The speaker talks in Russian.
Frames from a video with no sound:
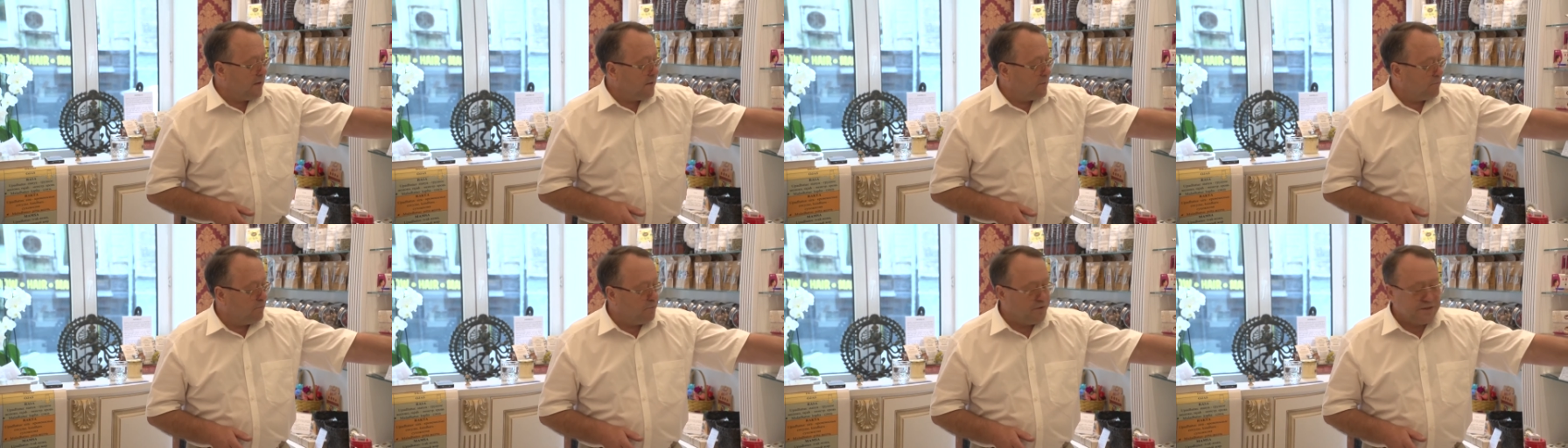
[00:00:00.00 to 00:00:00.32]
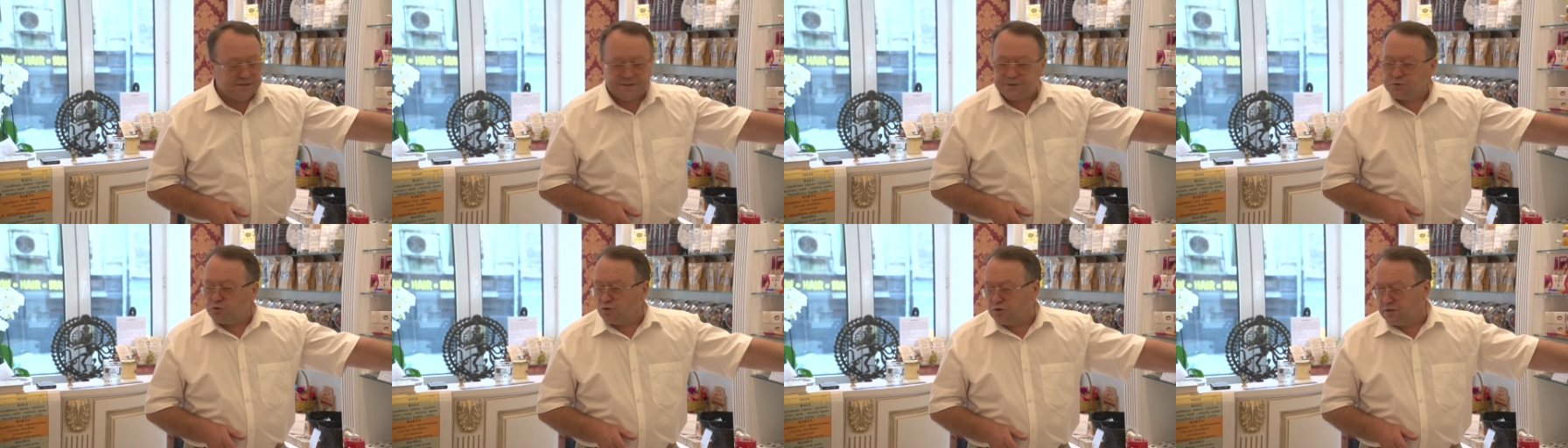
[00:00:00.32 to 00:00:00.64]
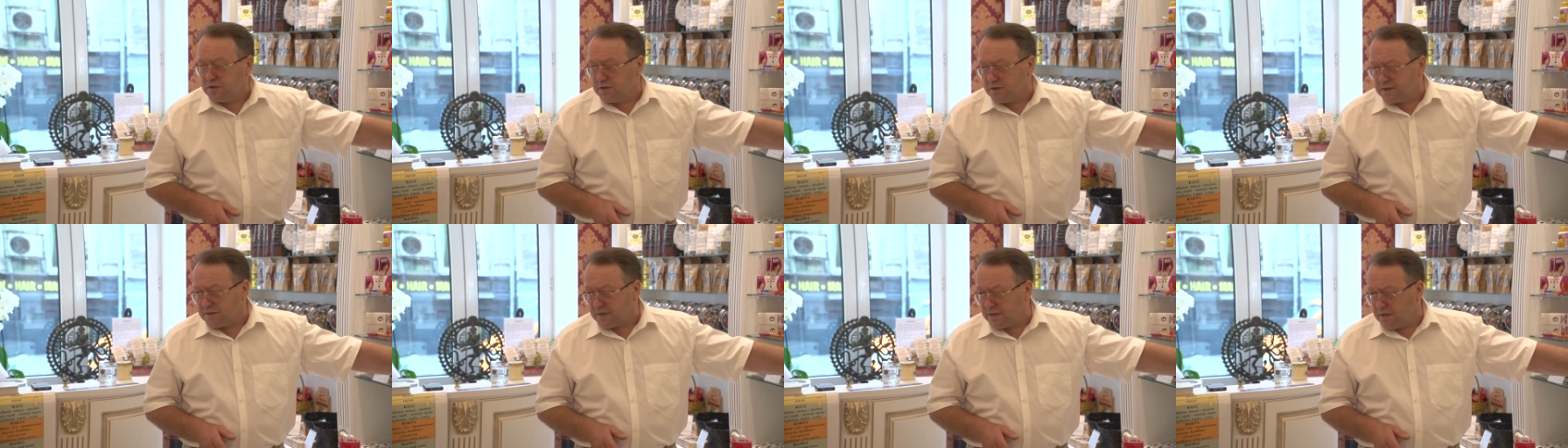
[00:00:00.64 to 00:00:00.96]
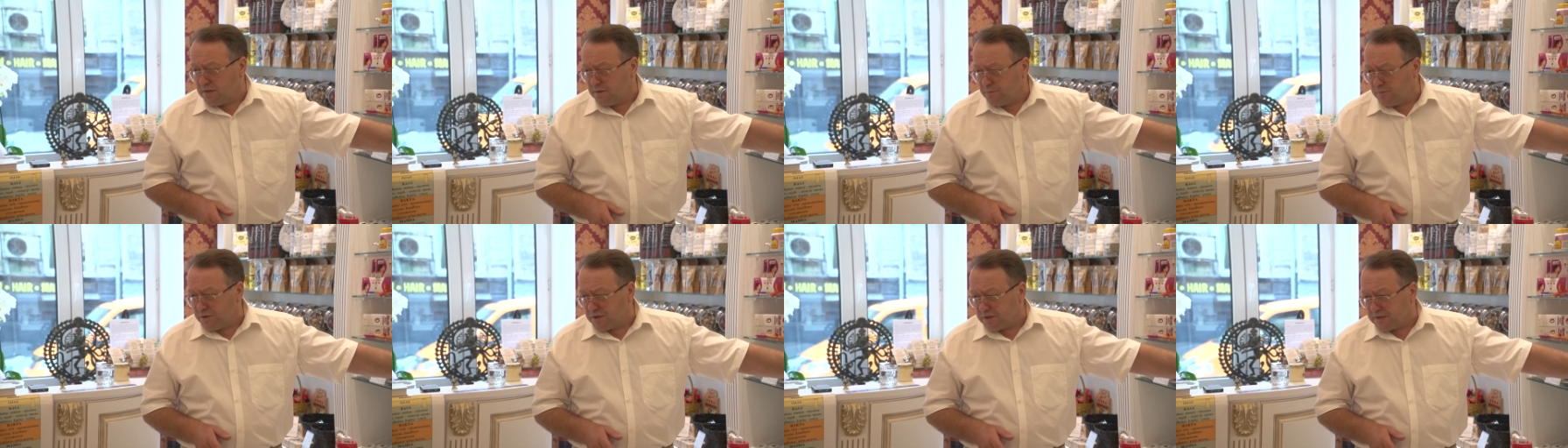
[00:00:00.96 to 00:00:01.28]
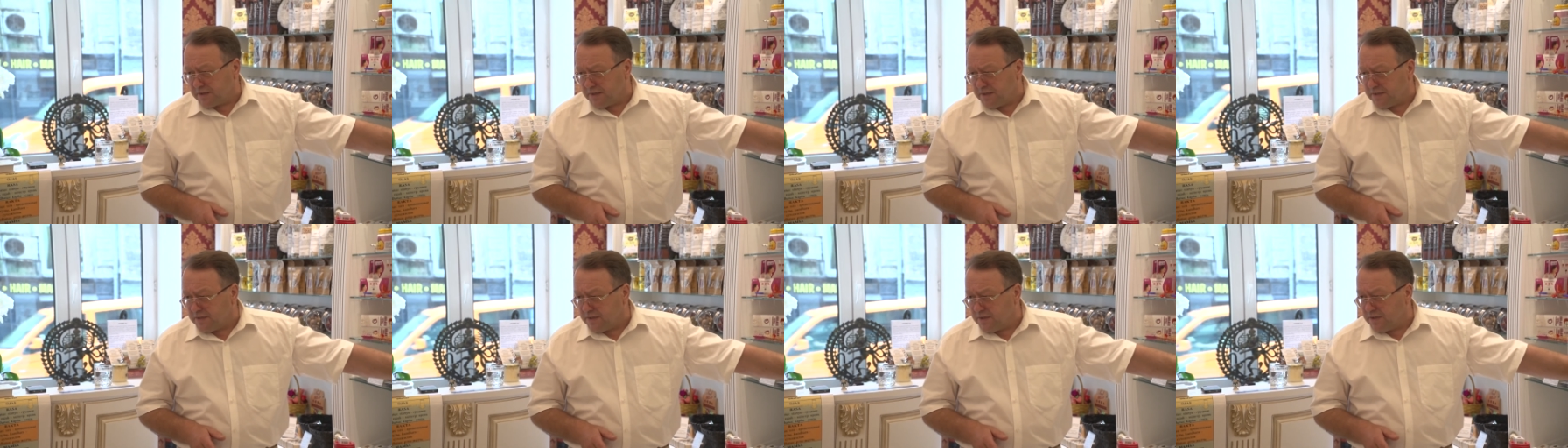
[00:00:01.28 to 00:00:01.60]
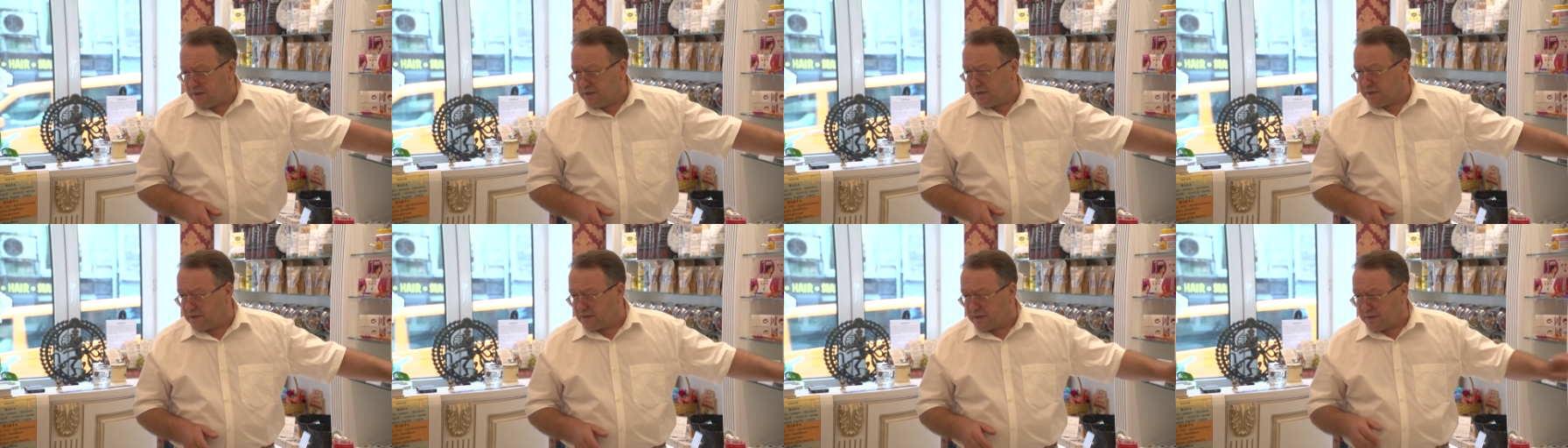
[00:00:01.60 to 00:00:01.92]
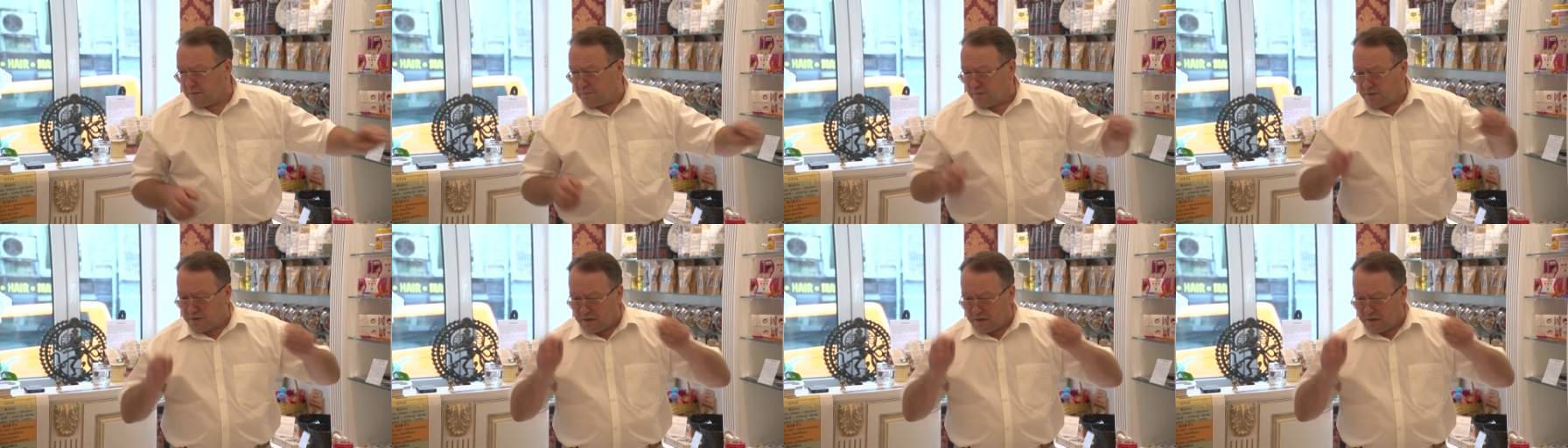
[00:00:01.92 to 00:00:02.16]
бессонница, гипертония там,